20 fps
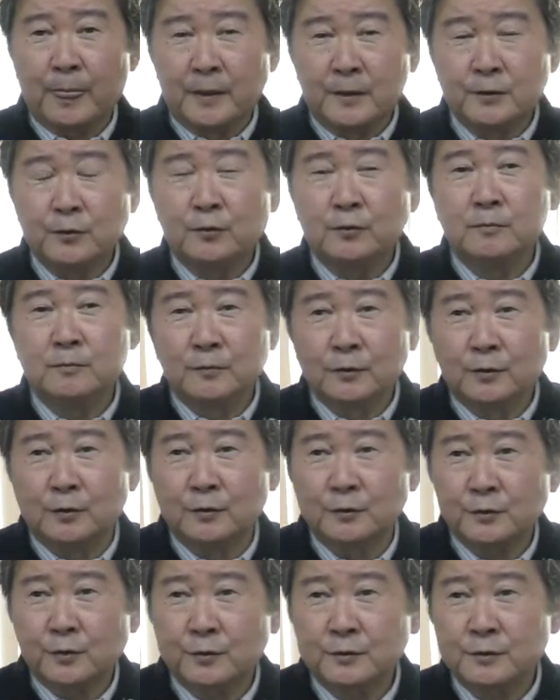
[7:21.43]
日本
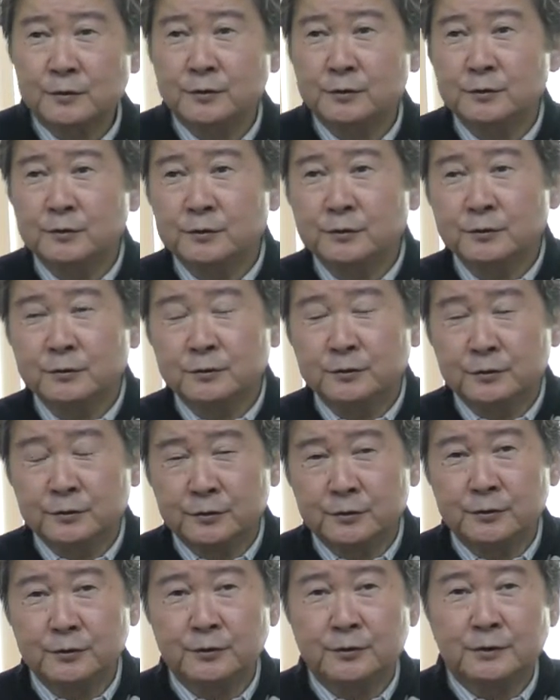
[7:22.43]
もそれに追
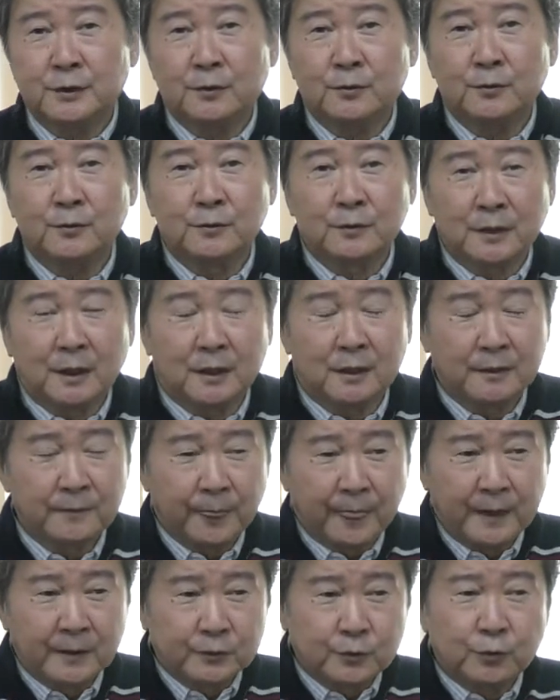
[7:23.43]
従した方が
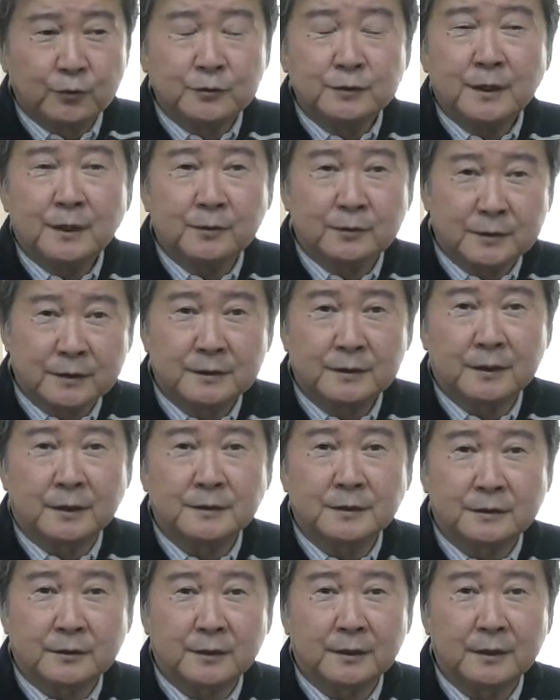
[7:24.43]
得だよねってなっ
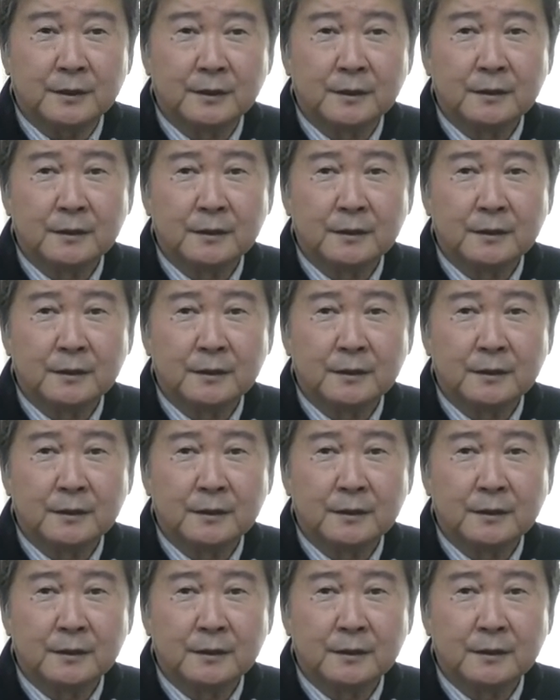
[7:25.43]
ちゃったわけ